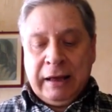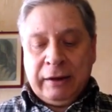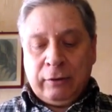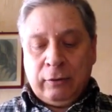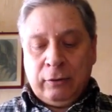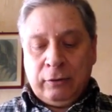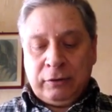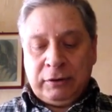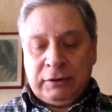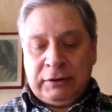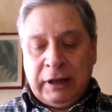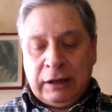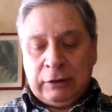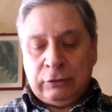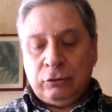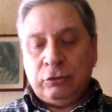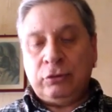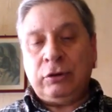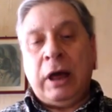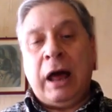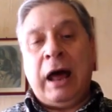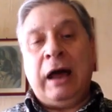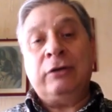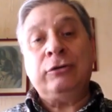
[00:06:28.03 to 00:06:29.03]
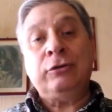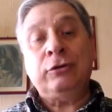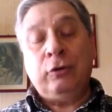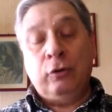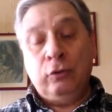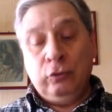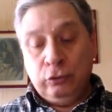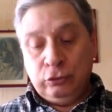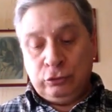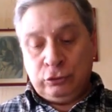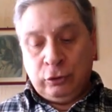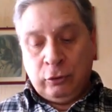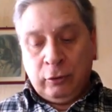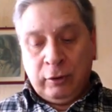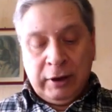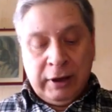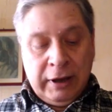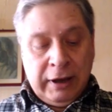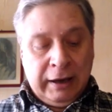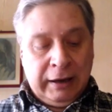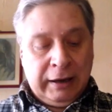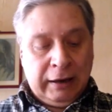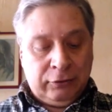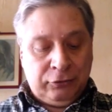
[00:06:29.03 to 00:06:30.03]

era lo stato assoluto